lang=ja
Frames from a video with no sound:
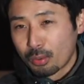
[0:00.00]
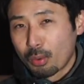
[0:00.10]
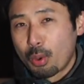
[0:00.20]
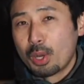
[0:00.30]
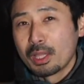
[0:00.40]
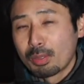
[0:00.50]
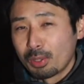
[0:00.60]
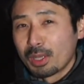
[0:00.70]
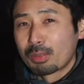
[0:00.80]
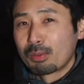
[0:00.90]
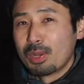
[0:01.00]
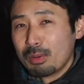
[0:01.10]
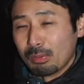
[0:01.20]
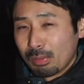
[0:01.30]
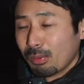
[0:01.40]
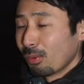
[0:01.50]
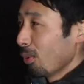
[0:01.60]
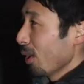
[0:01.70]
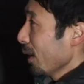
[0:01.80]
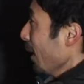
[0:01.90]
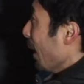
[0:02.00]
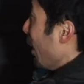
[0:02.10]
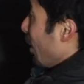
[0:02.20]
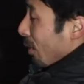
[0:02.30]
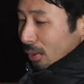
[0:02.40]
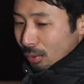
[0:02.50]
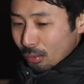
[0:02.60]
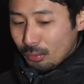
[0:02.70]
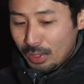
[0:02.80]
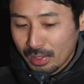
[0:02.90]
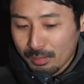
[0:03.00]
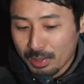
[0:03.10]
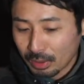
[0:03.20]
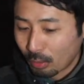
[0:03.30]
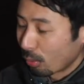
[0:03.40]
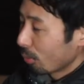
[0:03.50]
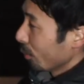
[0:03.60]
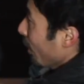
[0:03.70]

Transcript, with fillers: これでそれが作れるんですよ。これでこの斜めに転